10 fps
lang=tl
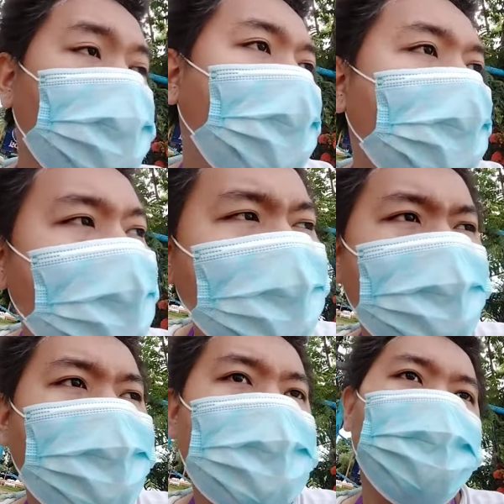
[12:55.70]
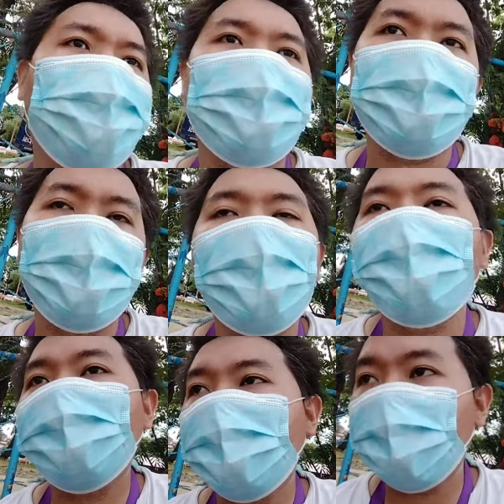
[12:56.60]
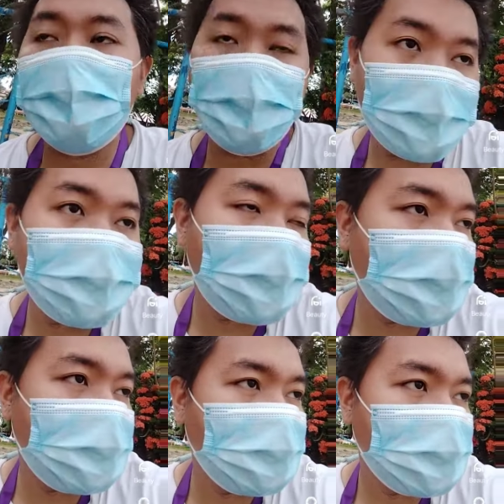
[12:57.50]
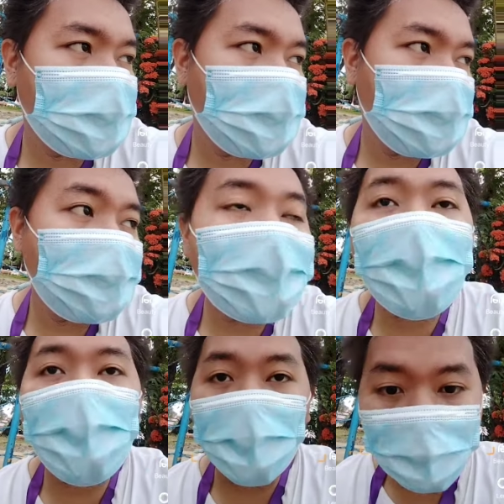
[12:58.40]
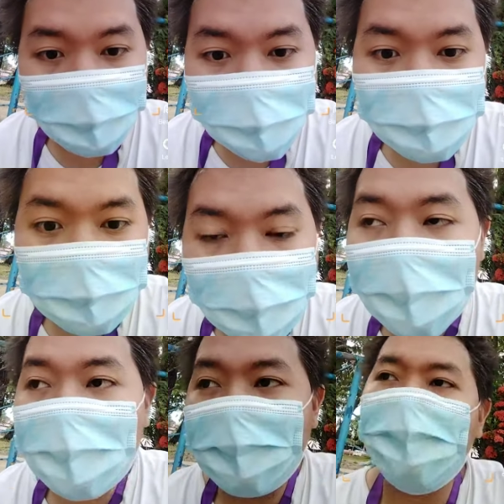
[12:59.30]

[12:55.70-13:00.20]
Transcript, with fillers: ang anak ni Paspas dili man si Christian ang iyang oldest son,